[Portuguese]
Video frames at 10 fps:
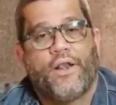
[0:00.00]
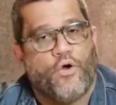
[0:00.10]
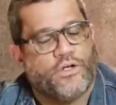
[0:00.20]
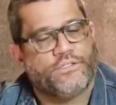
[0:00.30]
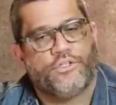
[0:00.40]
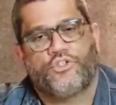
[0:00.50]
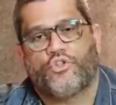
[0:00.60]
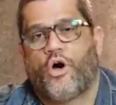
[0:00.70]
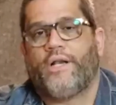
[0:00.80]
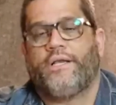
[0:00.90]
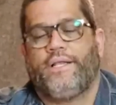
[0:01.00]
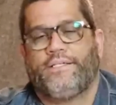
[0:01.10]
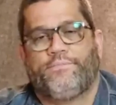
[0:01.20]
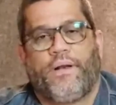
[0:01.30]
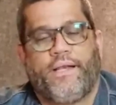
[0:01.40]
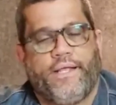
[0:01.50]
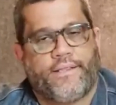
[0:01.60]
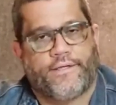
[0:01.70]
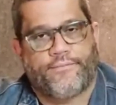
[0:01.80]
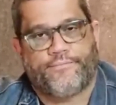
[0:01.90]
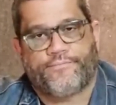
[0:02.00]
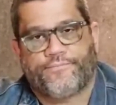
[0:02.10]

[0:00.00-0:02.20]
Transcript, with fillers: da nossa história nesse planeta.